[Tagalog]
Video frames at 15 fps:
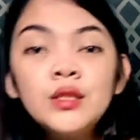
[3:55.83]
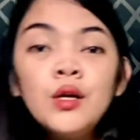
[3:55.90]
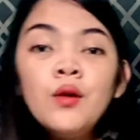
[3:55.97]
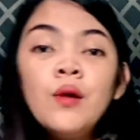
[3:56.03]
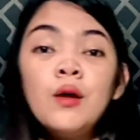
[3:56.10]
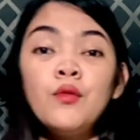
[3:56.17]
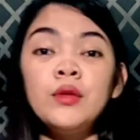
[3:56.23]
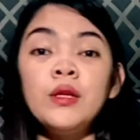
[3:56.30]
So,
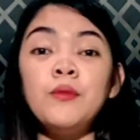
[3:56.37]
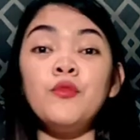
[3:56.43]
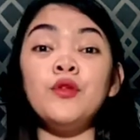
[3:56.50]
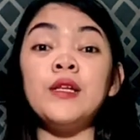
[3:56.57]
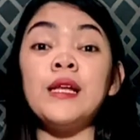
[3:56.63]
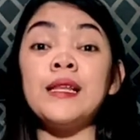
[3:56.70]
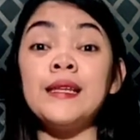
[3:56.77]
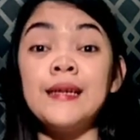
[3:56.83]
ang una
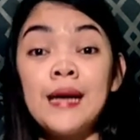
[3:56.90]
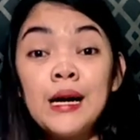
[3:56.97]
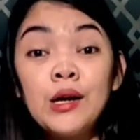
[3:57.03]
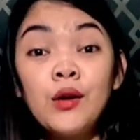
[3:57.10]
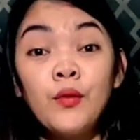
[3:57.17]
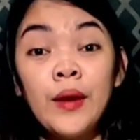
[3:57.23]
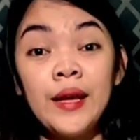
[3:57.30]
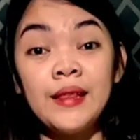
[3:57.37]
muna natin
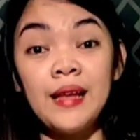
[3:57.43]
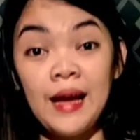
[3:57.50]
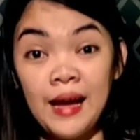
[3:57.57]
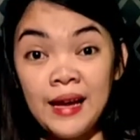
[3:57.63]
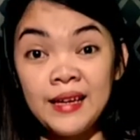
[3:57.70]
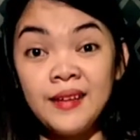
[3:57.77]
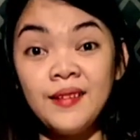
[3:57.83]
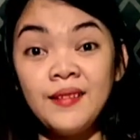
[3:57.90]
gagawin
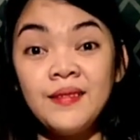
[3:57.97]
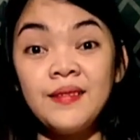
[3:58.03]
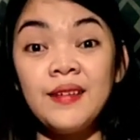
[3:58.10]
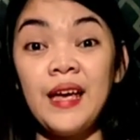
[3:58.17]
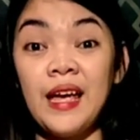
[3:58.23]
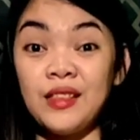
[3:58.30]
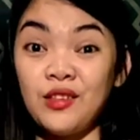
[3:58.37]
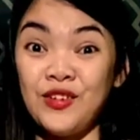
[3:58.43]
ay
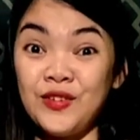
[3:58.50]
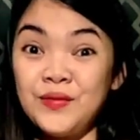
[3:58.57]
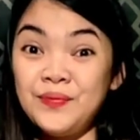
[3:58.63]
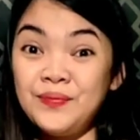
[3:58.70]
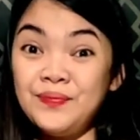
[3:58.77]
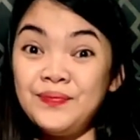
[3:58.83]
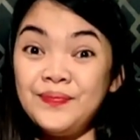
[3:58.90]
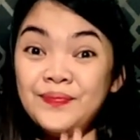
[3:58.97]
eto.
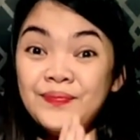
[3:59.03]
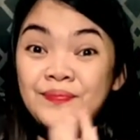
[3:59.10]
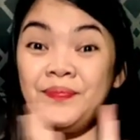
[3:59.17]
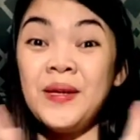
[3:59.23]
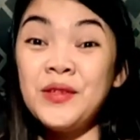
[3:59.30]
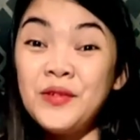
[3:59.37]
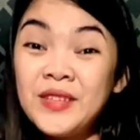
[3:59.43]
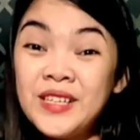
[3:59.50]

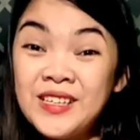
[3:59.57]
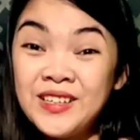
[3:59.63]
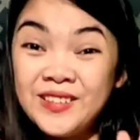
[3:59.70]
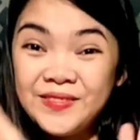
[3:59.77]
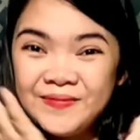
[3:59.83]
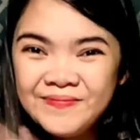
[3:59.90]
Panoorin nyo.